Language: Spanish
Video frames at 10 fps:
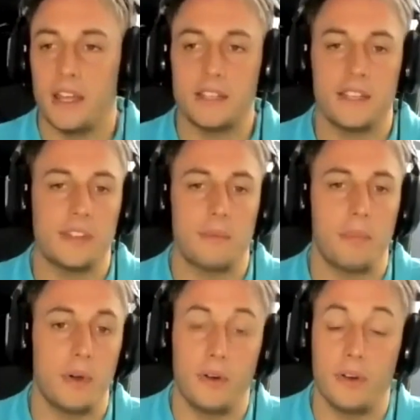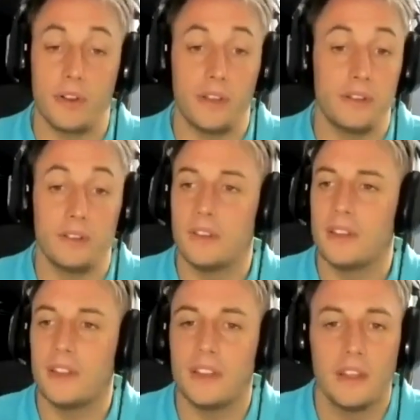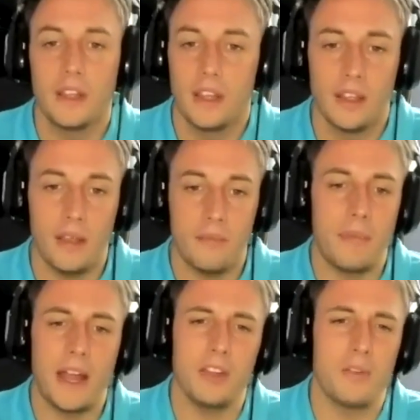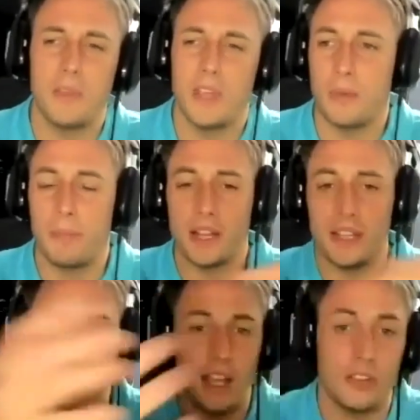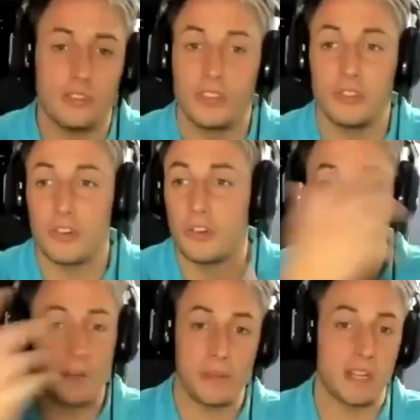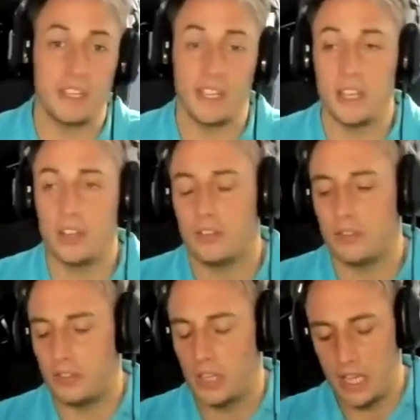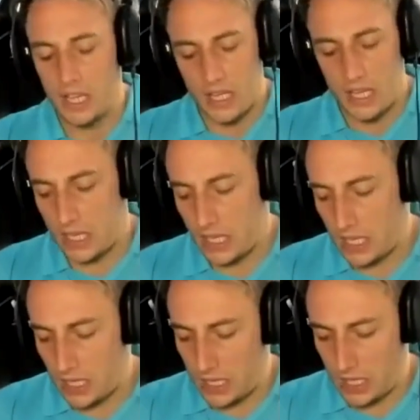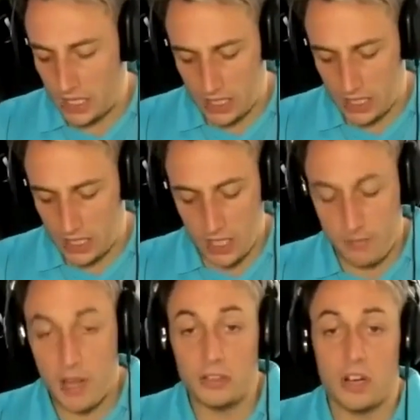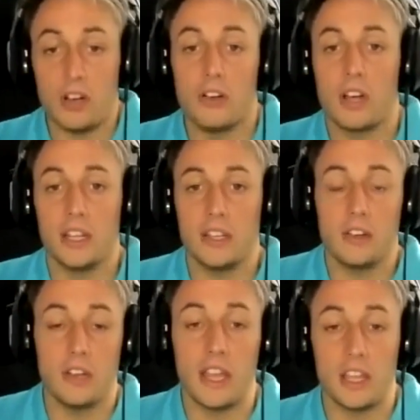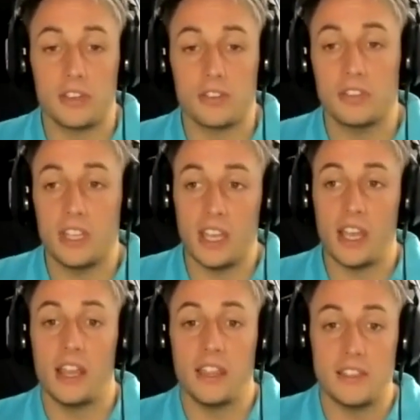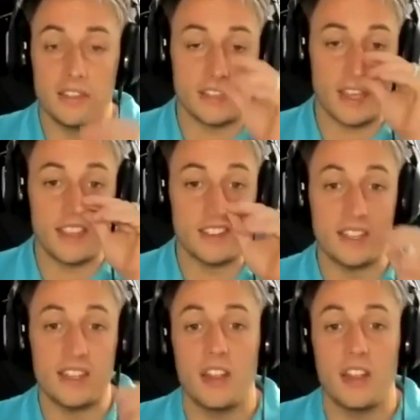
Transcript: Teis Sport, en, eh, en varios medios partidarios, en otros no tan partidarios, y, me he encontrado con gente con la que yo tenía 16, 17